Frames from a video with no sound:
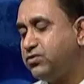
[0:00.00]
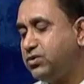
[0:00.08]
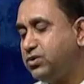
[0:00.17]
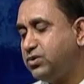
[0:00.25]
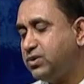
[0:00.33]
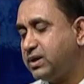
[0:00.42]

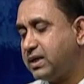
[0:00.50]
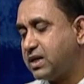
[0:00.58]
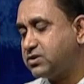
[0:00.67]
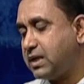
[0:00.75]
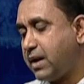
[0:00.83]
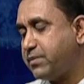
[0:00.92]
ফুলগুলোকে
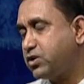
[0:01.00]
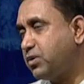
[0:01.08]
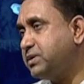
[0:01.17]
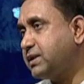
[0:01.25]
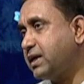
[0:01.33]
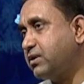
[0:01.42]
আসলে আমি
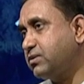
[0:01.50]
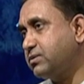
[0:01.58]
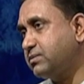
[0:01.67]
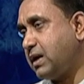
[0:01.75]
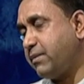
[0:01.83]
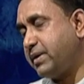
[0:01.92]
কবিতা
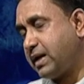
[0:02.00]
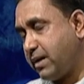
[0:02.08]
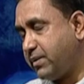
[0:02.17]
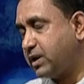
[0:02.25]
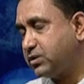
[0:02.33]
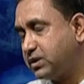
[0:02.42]
আমার
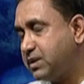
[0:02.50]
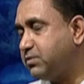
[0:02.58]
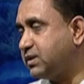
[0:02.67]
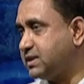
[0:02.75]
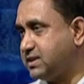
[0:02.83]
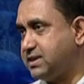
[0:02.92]
আমার কথাই
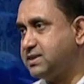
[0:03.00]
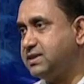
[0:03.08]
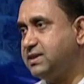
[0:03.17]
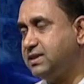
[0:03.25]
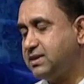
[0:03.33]
বলতে চেয়েছি